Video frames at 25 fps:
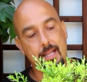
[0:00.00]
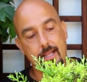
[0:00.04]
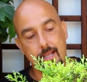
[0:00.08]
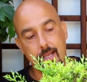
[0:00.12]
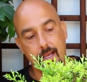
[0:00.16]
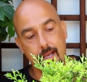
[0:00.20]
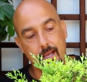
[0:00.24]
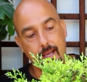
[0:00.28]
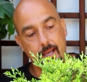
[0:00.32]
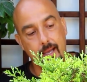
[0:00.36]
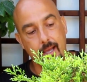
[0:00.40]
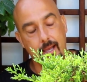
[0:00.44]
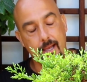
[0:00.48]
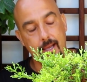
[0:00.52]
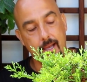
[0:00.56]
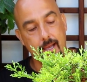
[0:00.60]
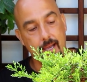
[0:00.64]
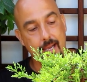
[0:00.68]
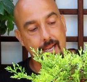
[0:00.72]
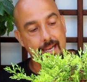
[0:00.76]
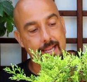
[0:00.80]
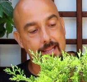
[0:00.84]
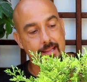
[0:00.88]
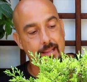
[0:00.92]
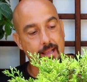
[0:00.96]
Eh,
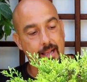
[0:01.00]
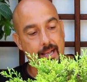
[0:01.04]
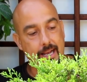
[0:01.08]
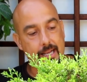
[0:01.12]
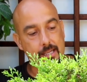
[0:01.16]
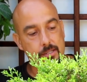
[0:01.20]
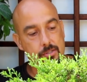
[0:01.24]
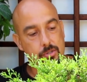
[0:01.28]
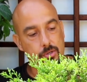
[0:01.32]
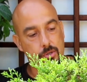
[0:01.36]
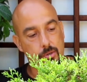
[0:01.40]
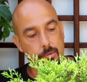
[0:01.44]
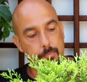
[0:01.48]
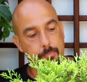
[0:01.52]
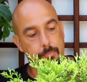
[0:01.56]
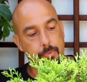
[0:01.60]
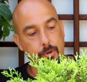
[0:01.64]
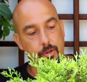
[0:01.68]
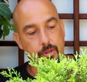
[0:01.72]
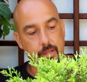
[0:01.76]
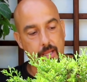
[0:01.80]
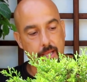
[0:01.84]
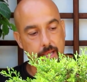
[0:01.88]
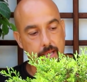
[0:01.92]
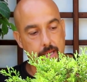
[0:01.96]
en este caso,
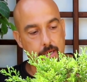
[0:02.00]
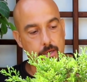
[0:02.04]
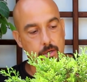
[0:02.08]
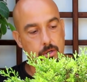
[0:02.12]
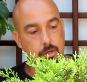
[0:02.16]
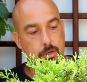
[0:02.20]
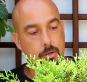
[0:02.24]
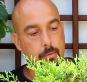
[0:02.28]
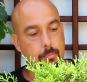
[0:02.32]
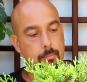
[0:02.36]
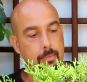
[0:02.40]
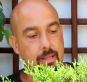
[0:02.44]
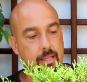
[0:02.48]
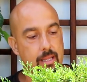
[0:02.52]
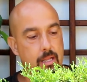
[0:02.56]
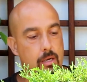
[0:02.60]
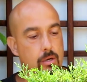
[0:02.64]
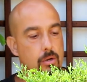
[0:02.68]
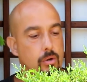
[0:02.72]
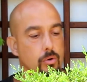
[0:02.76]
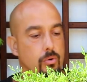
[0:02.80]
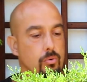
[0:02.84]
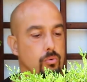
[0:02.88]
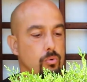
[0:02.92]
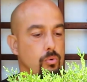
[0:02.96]
protegerlo,
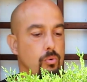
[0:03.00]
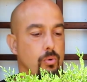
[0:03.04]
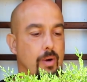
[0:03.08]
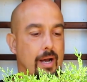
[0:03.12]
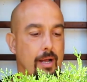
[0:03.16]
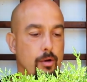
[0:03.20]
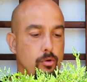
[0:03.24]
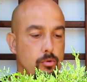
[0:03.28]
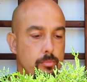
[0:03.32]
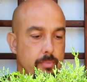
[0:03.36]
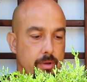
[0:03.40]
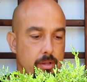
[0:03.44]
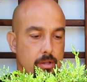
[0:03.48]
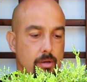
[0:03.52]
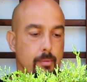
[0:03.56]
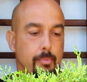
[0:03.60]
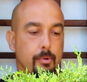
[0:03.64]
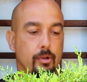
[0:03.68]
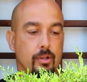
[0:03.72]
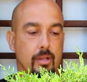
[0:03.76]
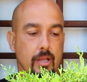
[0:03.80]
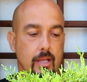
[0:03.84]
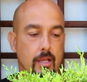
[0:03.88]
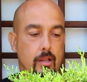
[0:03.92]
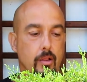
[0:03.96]
meterlo en un lugar húmedo,
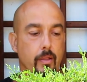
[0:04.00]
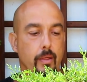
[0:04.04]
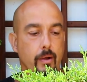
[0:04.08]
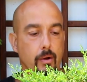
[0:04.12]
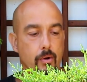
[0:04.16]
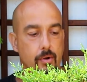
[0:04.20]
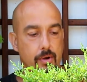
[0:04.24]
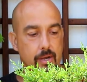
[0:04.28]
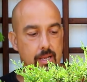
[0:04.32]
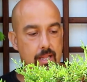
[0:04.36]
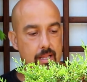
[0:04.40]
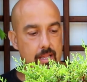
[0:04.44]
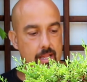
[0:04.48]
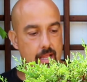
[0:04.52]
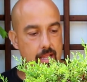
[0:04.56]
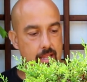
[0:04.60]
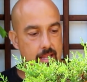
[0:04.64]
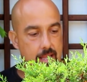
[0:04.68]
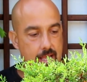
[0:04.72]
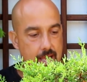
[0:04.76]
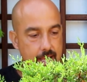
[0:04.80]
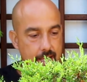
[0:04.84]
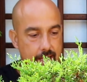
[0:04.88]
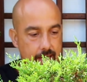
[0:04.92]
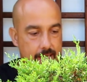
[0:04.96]
protegido de corrientes
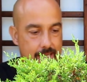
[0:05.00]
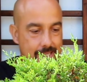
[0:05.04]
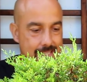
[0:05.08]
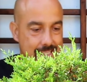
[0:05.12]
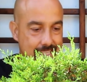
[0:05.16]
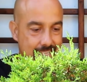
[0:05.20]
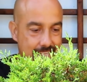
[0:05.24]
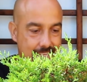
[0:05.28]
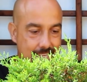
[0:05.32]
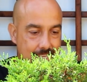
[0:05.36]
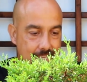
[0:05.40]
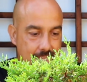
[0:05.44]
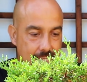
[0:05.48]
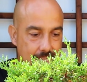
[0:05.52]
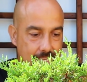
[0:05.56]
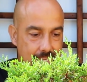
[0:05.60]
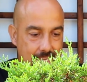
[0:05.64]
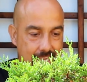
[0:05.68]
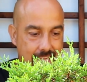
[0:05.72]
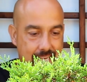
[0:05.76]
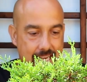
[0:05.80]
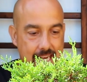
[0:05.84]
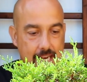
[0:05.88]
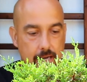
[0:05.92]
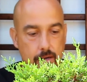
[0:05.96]
de aire.
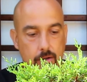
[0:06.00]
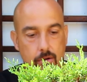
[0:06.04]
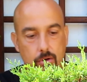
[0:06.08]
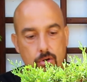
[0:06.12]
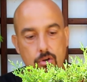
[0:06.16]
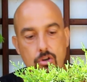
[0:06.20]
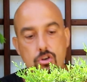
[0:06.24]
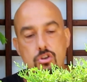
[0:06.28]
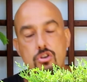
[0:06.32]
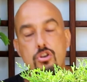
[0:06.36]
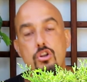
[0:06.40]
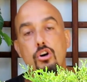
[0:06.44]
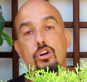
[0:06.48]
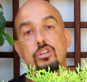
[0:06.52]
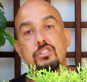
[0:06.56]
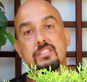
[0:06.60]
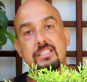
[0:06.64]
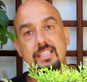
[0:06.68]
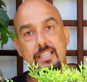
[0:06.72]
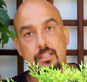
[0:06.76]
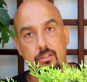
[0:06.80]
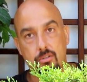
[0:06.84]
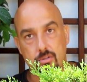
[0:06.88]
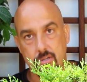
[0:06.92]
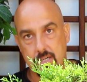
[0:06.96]
Y claro, no
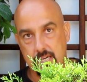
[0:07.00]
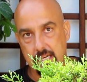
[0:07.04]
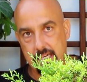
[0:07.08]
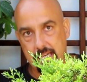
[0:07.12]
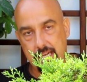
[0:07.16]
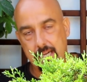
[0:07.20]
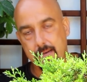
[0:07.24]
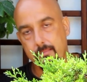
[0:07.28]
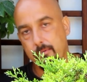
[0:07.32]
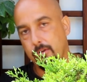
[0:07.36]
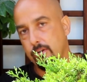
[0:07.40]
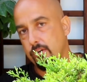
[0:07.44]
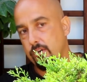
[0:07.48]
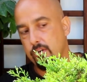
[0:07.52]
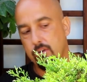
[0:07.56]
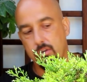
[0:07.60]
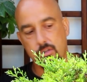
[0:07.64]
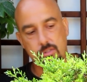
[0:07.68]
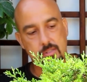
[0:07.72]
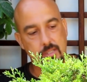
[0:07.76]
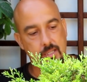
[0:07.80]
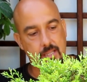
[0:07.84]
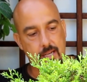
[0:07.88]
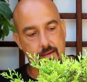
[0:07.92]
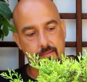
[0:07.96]
se toca el árbol, no
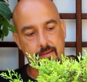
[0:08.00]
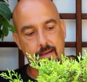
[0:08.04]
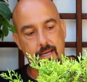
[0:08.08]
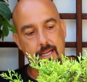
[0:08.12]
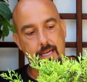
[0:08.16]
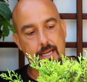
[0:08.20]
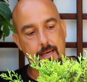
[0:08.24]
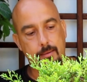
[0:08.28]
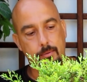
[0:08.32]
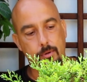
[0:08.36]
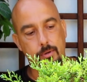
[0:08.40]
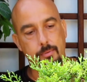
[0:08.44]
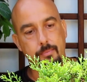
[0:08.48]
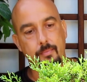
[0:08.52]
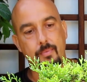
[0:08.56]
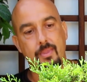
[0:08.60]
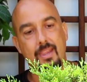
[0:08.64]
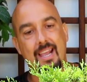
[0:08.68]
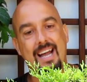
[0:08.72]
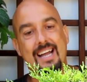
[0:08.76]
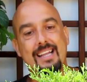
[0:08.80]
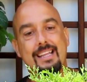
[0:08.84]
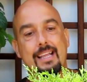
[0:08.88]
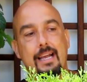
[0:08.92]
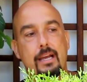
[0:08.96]
se trabaja el árbol
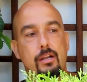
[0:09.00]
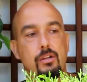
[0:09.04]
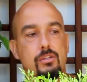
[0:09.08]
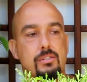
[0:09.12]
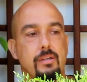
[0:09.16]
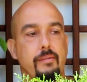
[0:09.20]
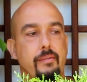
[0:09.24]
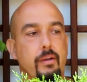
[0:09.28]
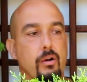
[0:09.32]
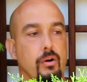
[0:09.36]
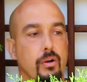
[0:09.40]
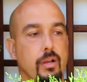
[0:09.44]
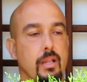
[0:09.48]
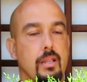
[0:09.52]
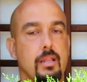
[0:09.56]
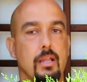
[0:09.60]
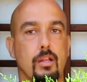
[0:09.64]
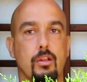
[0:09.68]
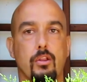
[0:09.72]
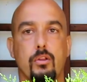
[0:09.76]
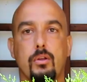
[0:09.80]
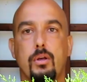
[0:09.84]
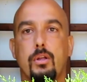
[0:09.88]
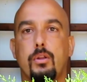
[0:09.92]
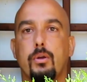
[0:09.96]
hasta que no se vigorice.
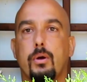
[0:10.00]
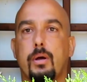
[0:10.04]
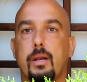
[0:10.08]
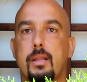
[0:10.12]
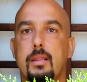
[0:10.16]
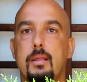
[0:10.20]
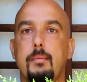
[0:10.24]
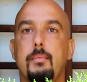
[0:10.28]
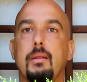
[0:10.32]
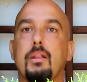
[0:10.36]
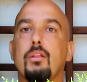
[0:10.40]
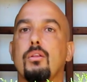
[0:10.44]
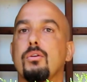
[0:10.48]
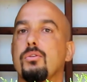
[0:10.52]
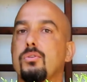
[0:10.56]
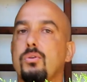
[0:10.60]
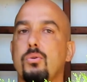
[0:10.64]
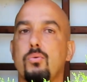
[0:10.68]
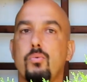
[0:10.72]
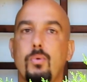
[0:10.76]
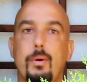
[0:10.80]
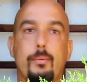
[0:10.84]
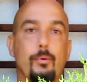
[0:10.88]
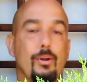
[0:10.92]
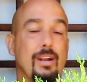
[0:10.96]
Todos estos crecimientos
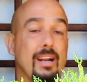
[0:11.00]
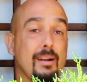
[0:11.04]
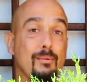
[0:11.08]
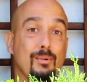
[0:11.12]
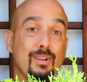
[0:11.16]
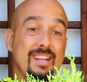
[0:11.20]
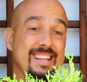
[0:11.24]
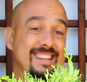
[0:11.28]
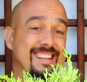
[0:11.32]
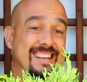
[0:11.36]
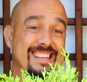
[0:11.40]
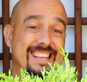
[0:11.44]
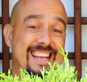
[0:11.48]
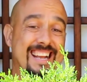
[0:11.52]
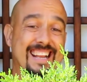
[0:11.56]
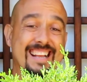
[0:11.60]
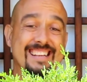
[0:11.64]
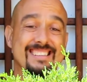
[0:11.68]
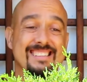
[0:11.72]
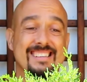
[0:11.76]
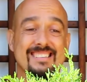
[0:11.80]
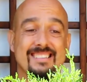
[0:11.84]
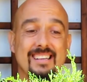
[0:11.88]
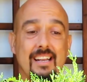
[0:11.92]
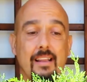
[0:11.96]
son nuevos, el árbol está ya que
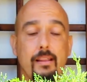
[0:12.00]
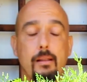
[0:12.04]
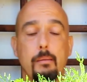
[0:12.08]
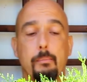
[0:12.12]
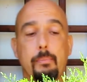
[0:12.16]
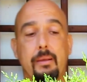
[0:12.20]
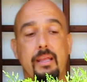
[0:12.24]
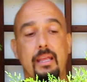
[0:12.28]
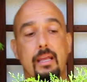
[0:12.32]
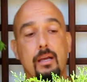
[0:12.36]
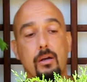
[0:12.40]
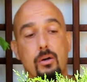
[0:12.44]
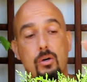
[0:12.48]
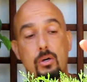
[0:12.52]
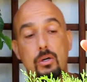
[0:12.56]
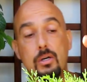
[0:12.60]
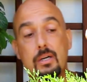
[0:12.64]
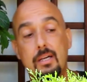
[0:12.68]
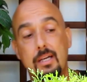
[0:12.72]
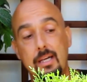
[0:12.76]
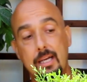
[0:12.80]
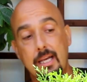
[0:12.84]
se sale del pellejo